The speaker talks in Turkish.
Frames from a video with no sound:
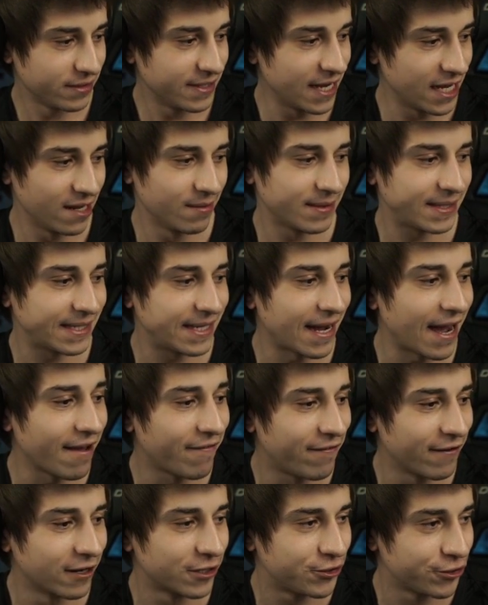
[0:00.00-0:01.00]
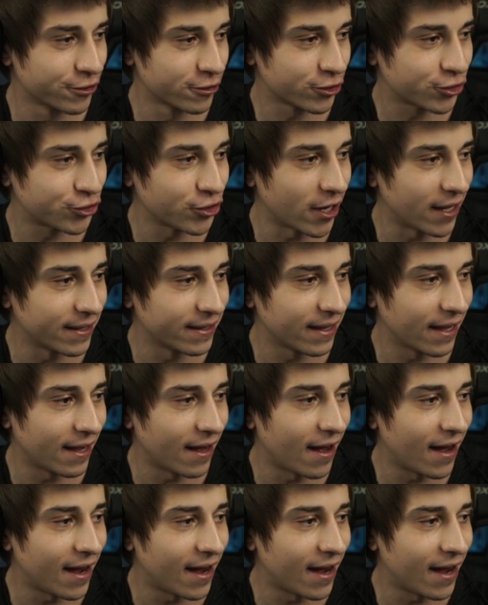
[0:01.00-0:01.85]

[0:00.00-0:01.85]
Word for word: yeni bir sayfa açıyoruz şu anda.